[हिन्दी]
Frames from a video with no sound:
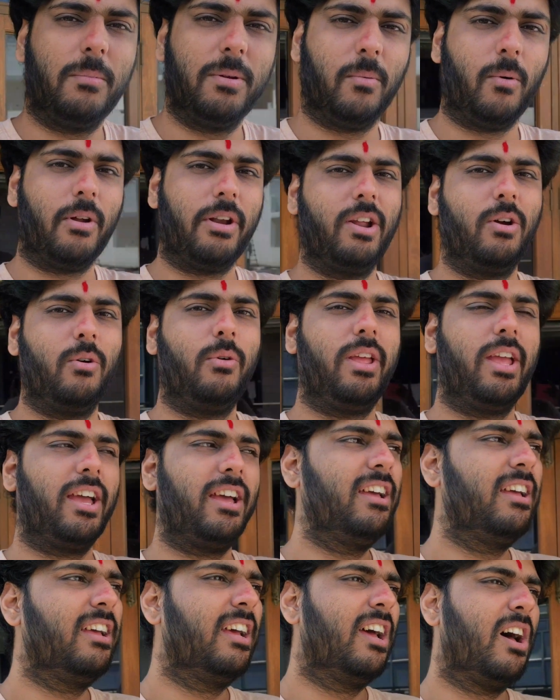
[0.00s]
अभी मॉर्निंग हुई
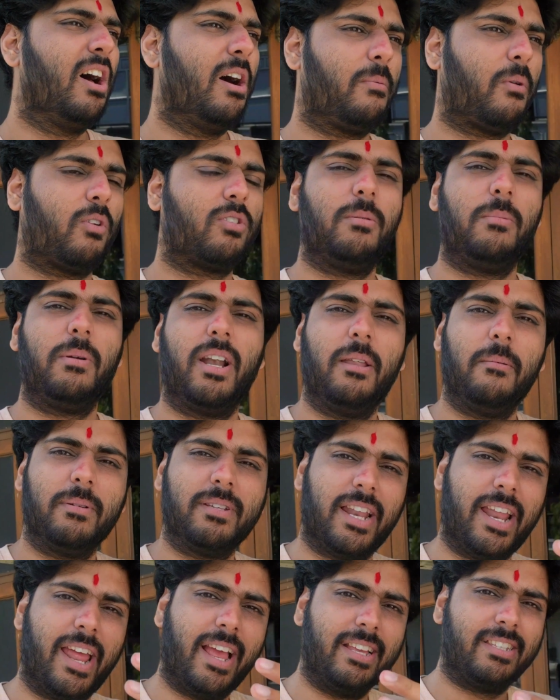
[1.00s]
है अप्रॉक्सीमेटली
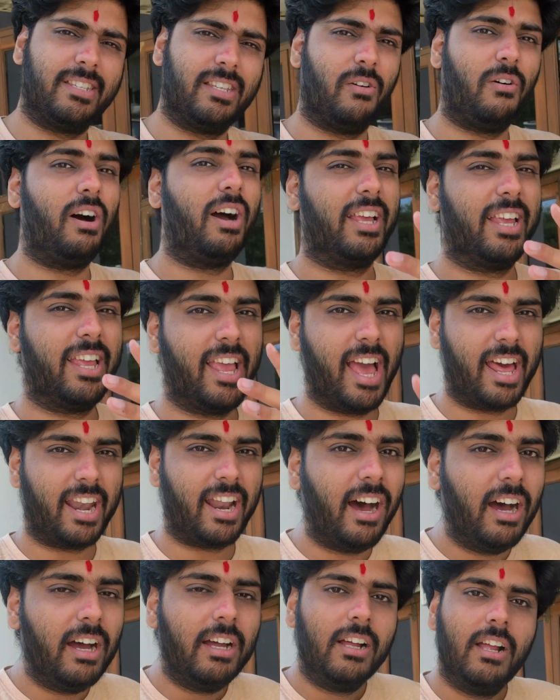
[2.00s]
बज रहे हैं सवा
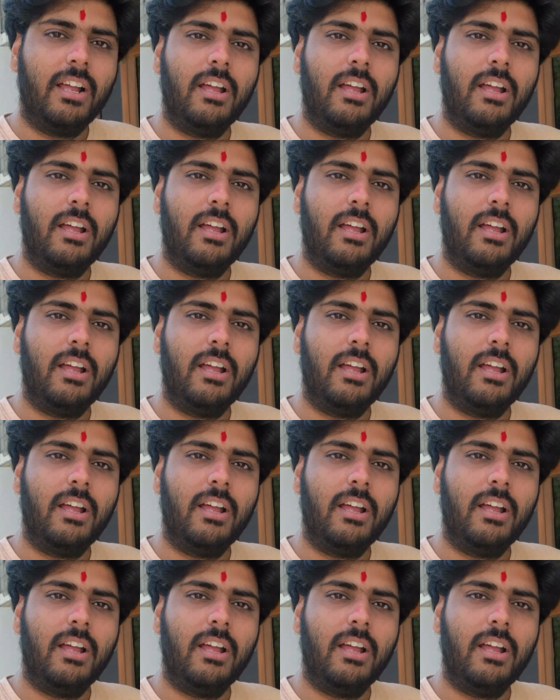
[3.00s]
ग्यारह